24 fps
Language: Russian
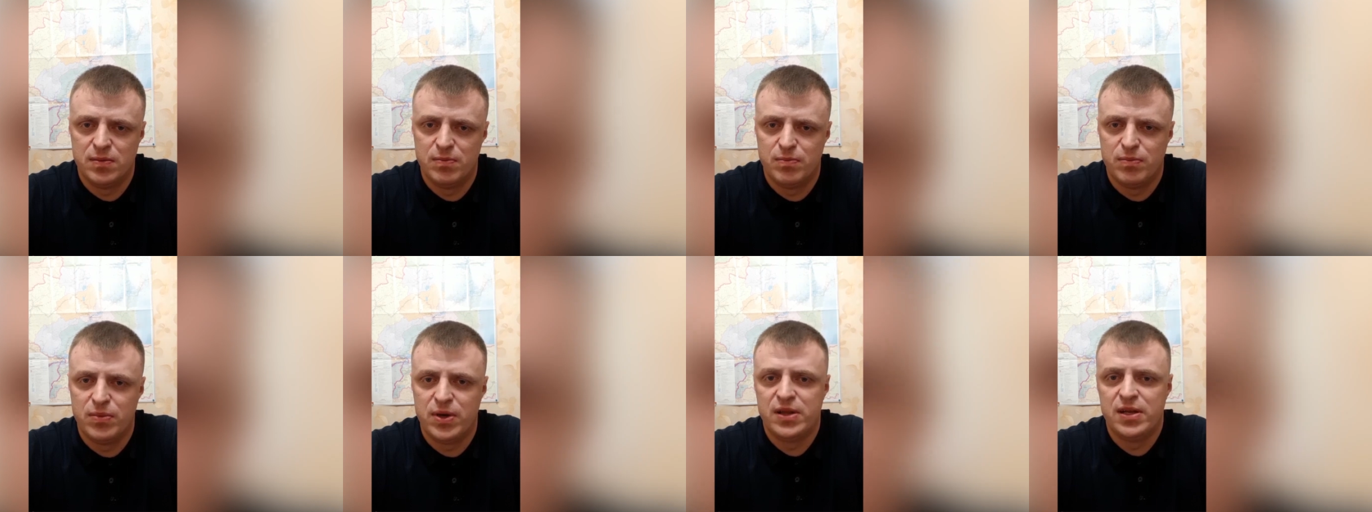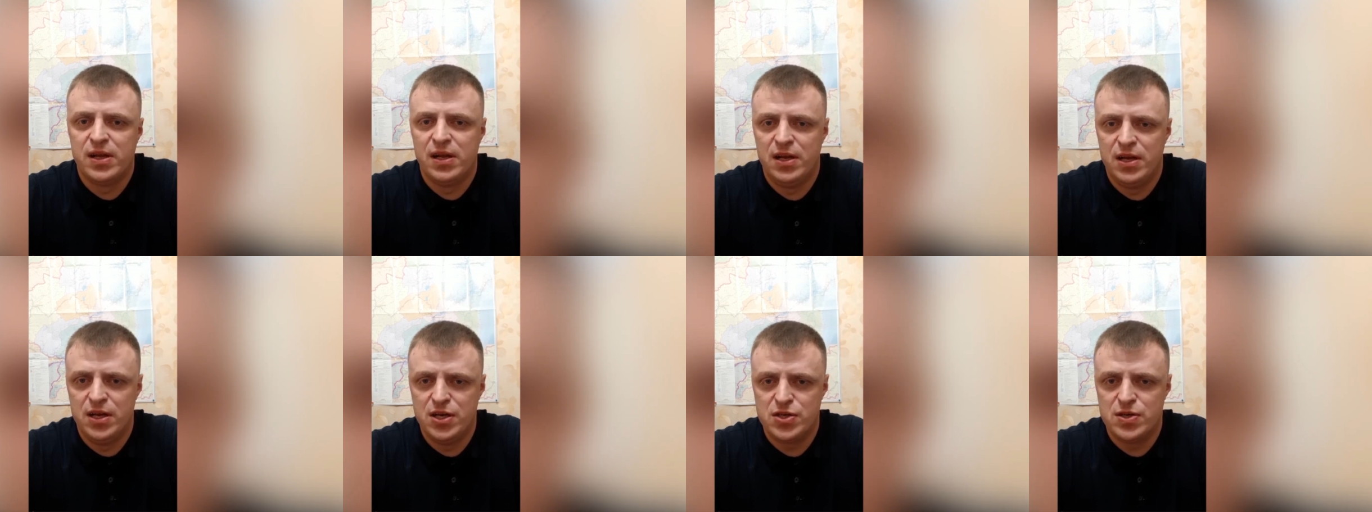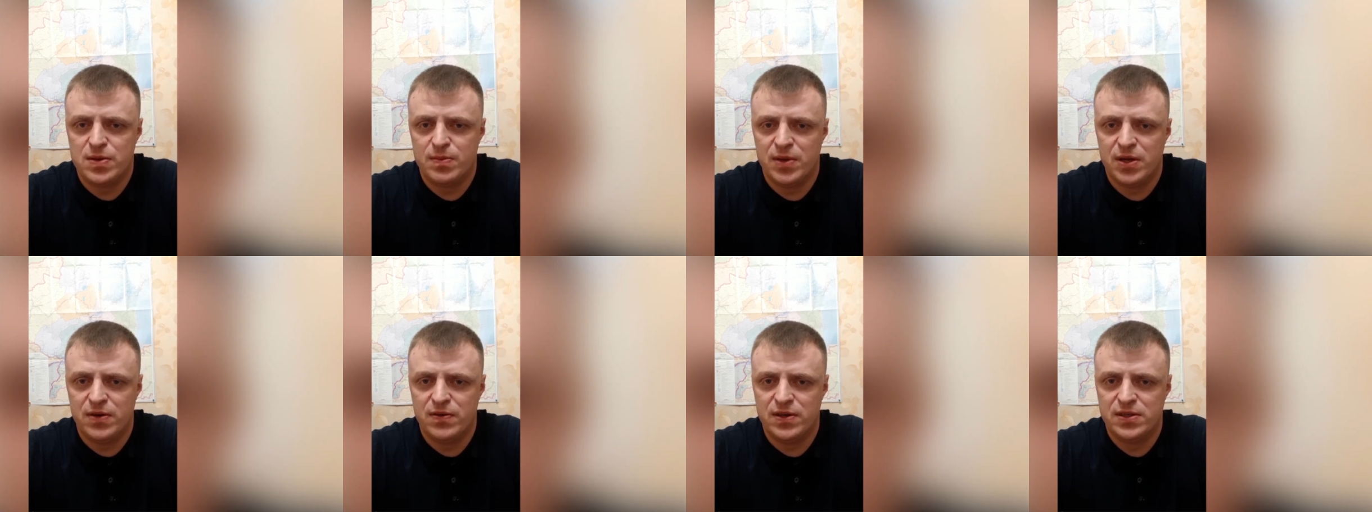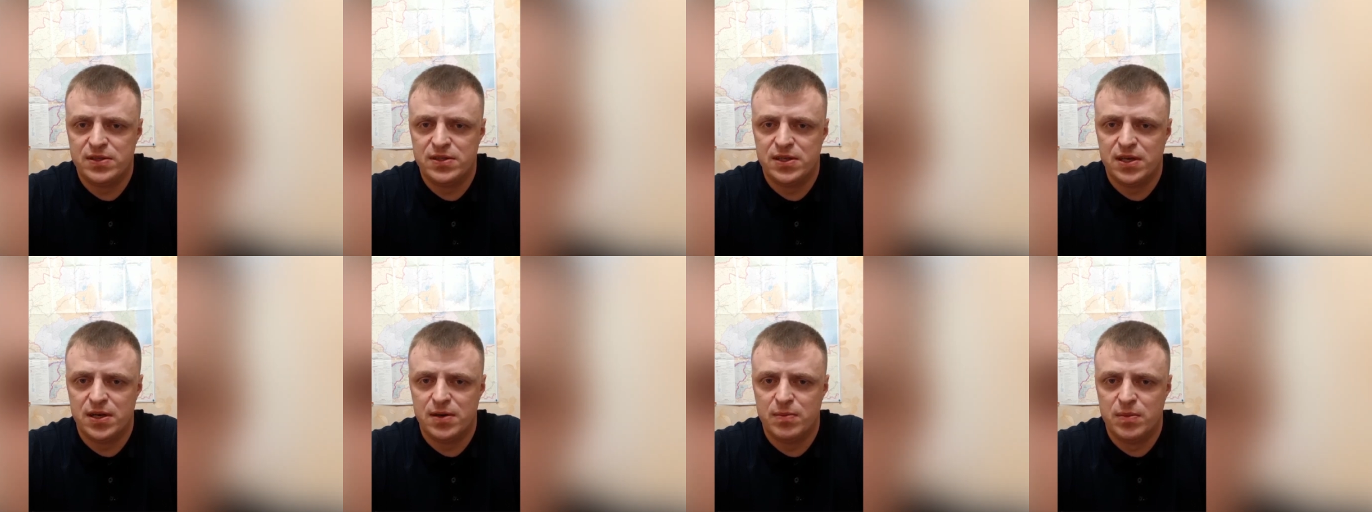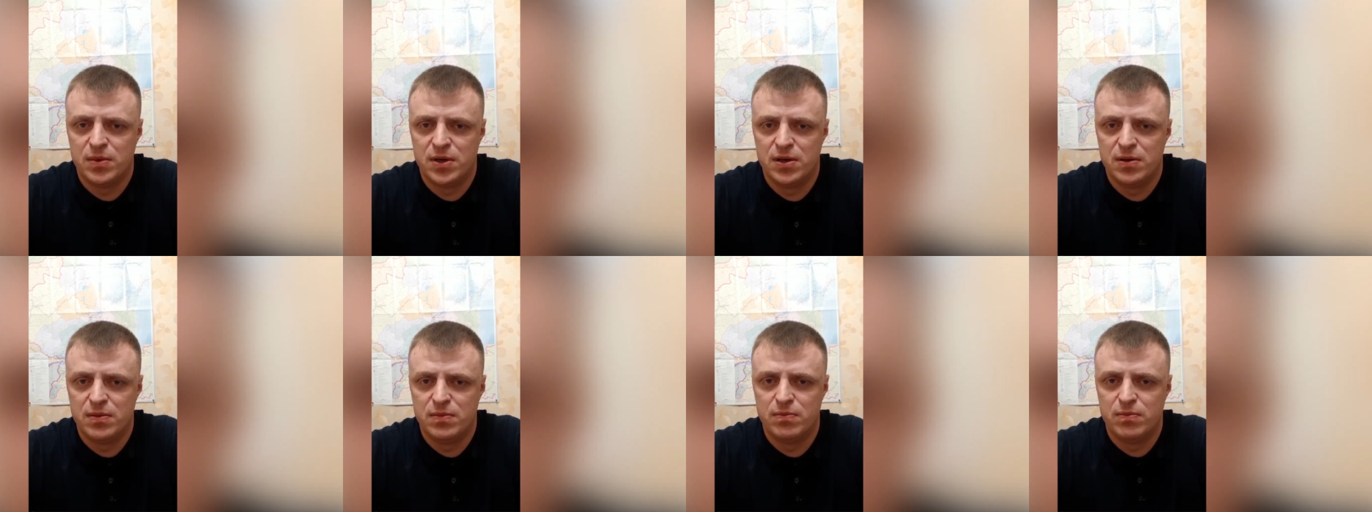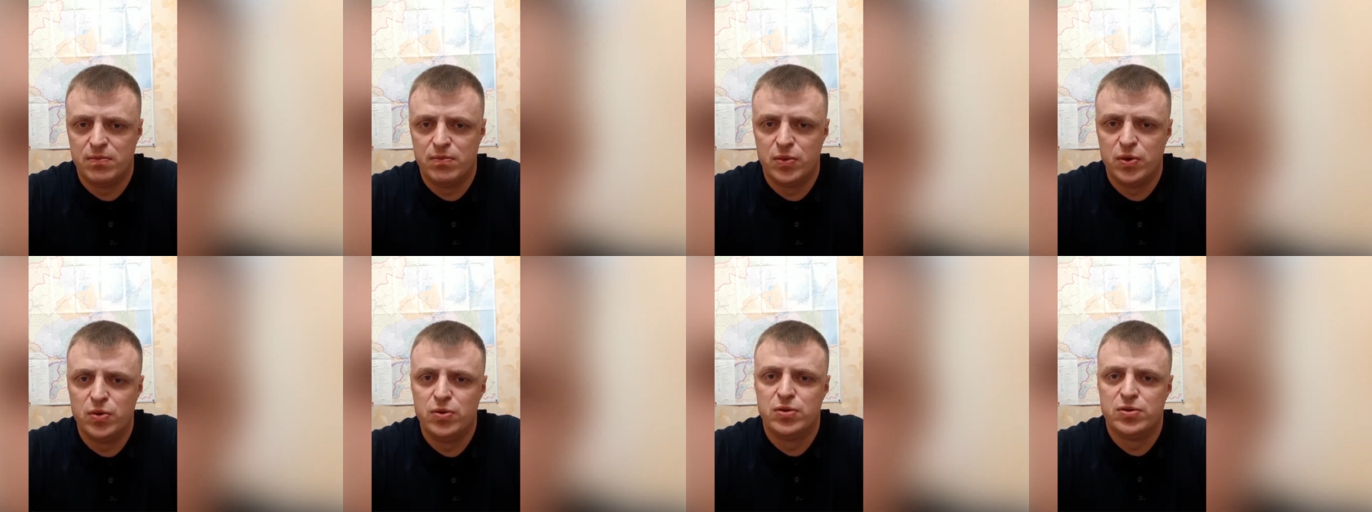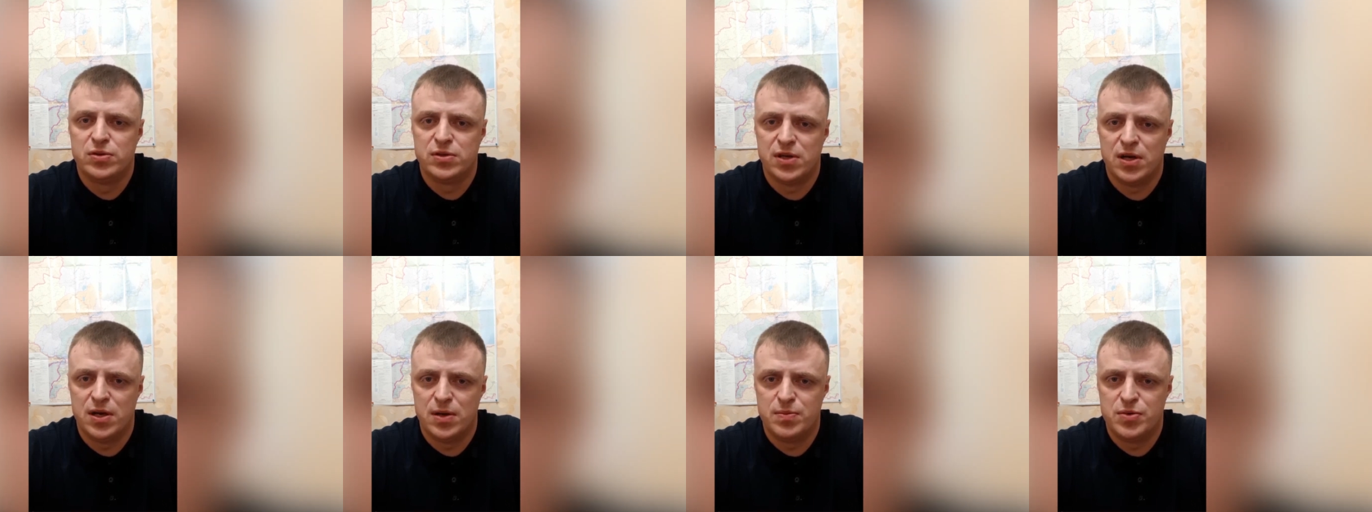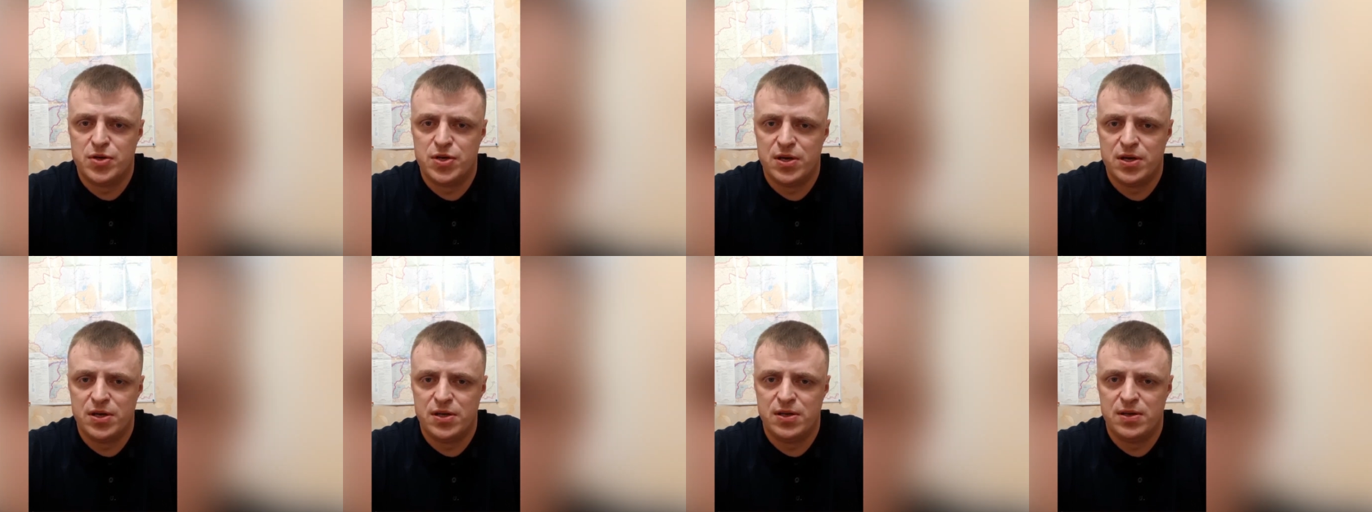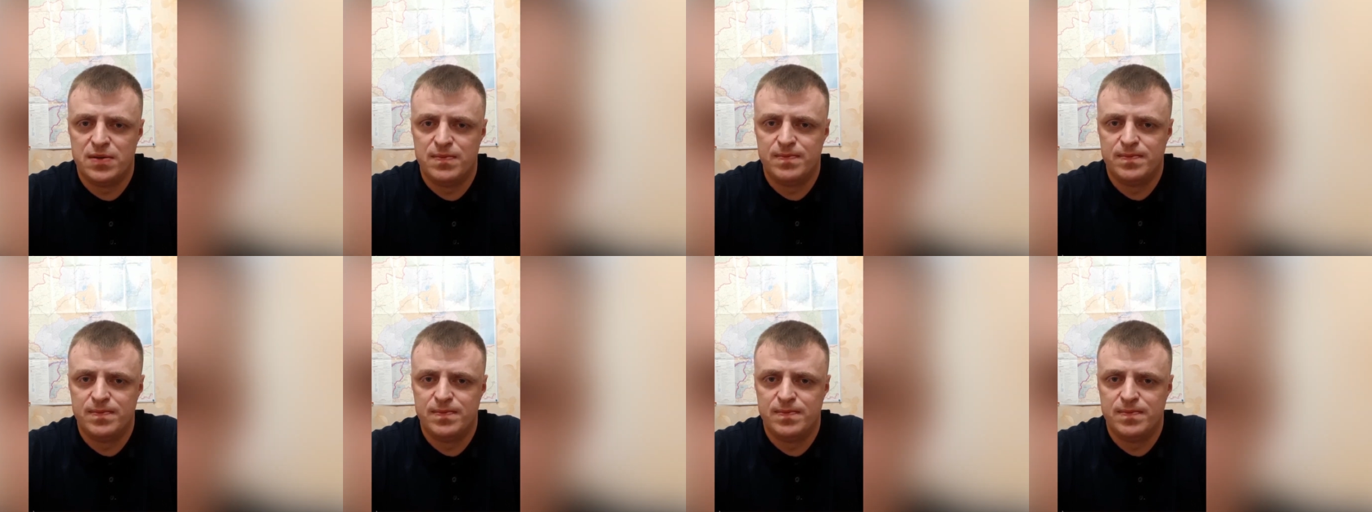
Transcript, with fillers: По дальнейшим новостям буду сообщать.